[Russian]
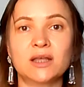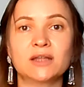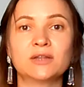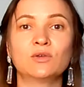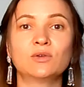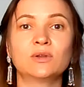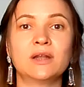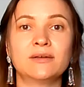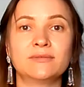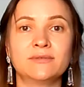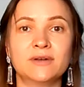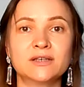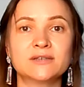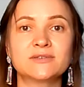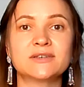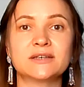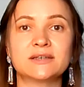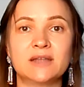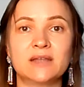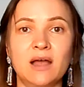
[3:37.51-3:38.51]
оно для вас
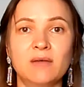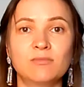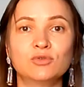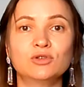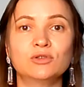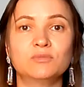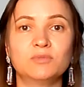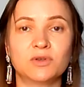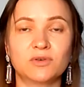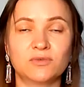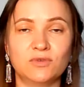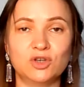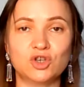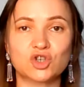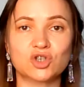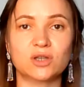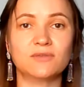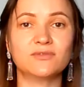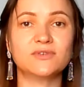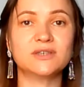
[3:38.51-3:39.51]
всегда будет
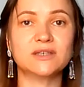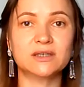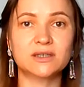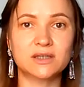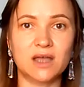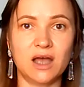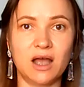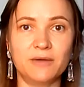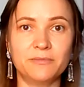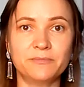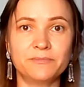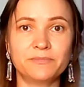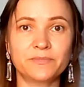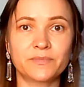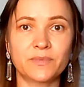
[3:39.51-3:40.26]
первичным, Всегда.